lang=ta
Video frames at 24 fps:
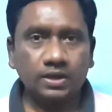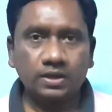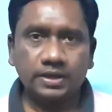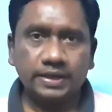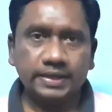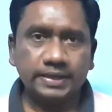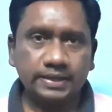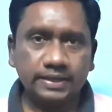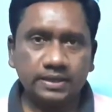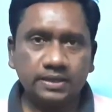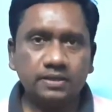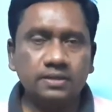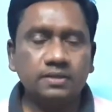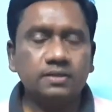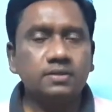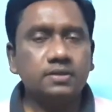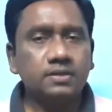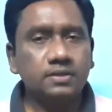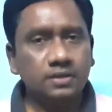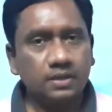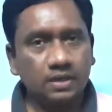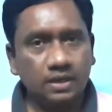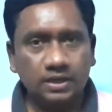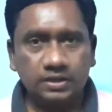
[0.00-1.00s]
ரைட்டுங்களா
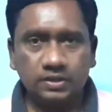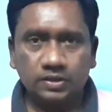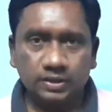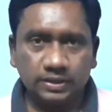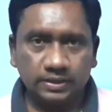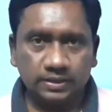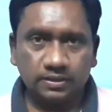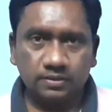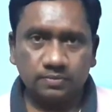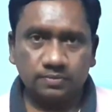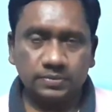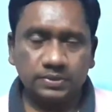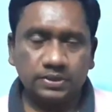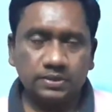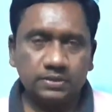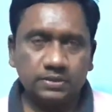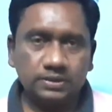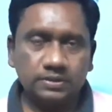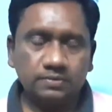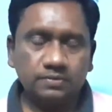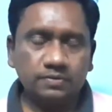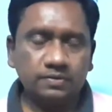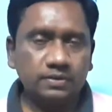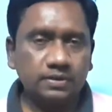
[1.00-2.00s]
அதனுங்க
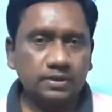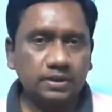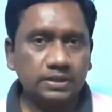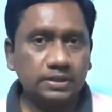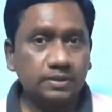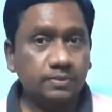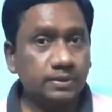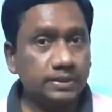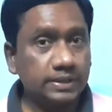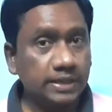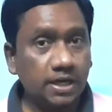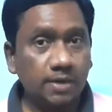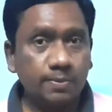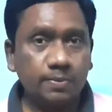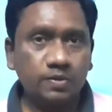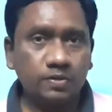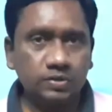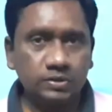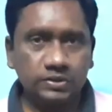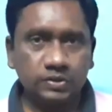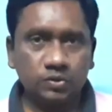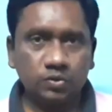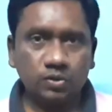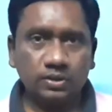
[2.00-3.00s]
அதை ஞாபகம்
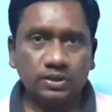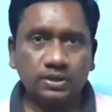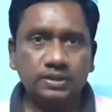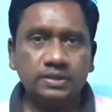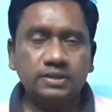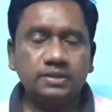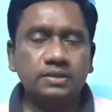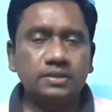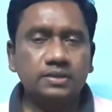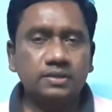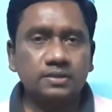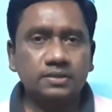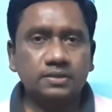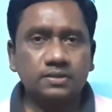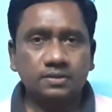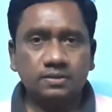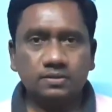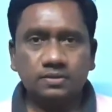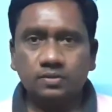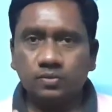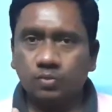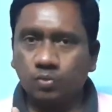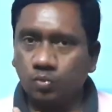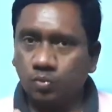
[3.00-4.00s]
வச்சுக்கோங்க
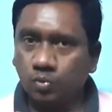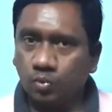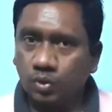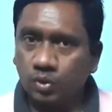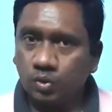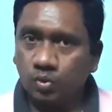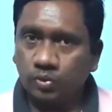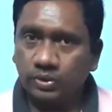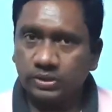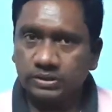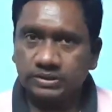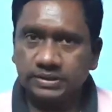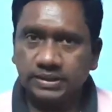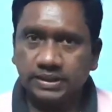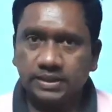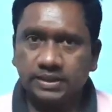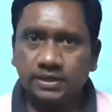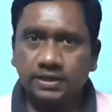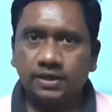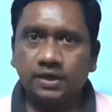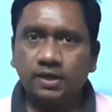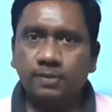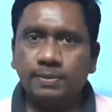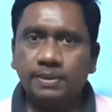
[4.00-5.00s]
ஒரு ஒரு
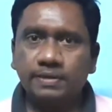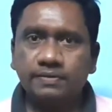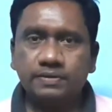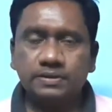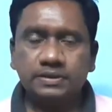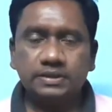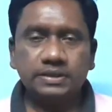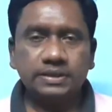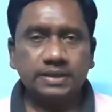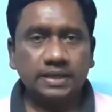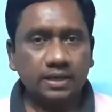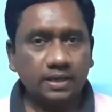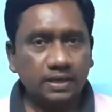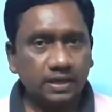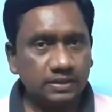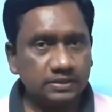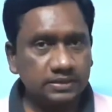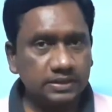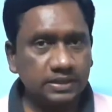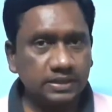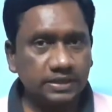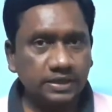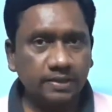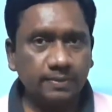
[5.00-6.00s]
சென்டர்லையுமே வந்து எல்லா
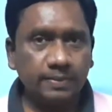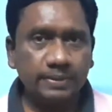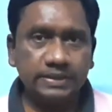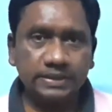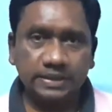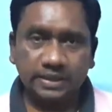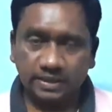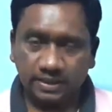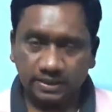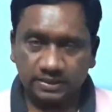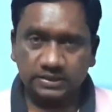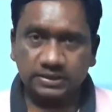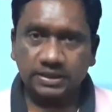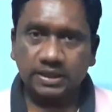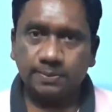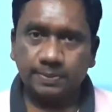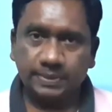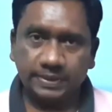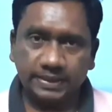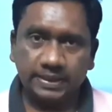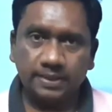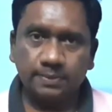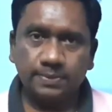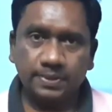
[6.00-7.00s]
சென்டர்லையுமே ஜெராக்ஸ்
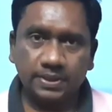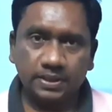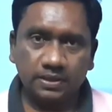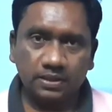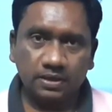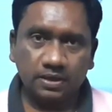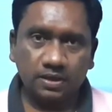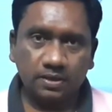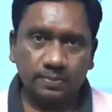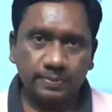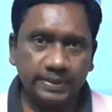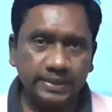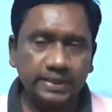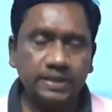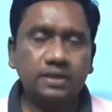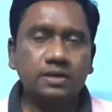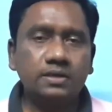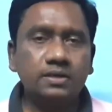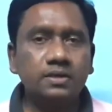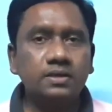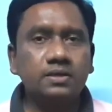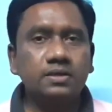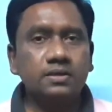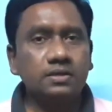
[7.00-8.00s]
காப்பி கேட்பாங்களா அப்படின்னா
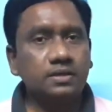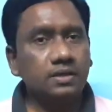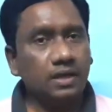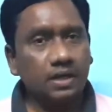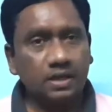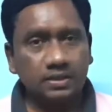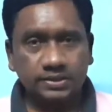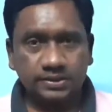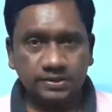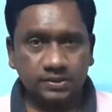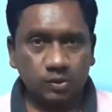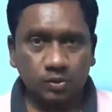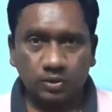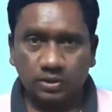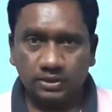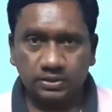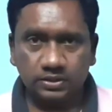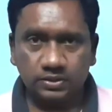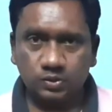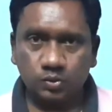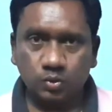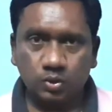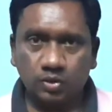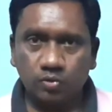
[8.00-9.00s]
அதை சொல்
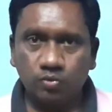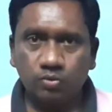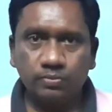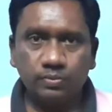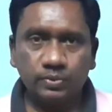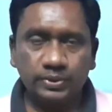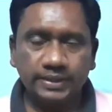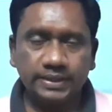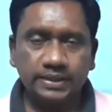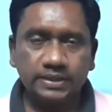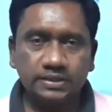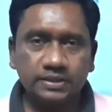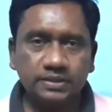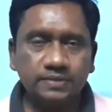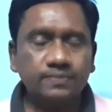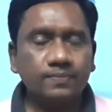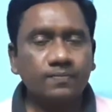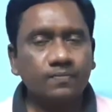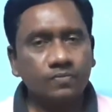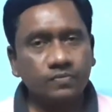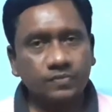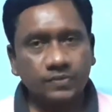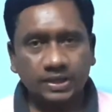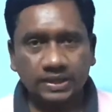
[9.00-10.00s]
அதை சொல்லவும் முடியாது
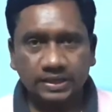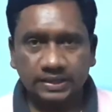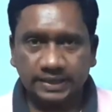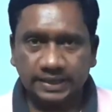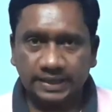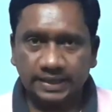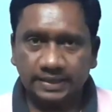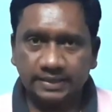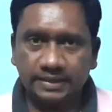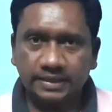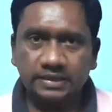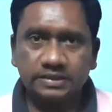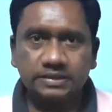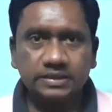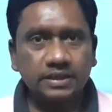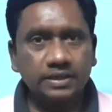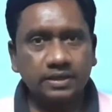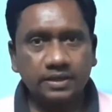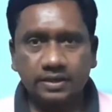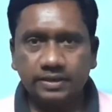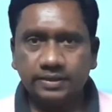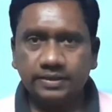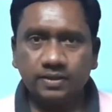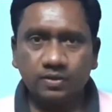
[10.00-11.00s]
கேட்குற
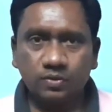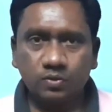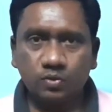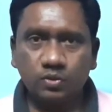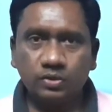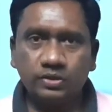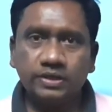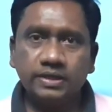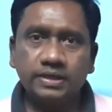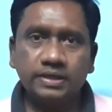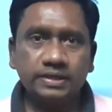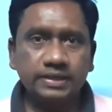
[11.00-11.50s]
சென்டரில் நீங்கள் கொடுங்க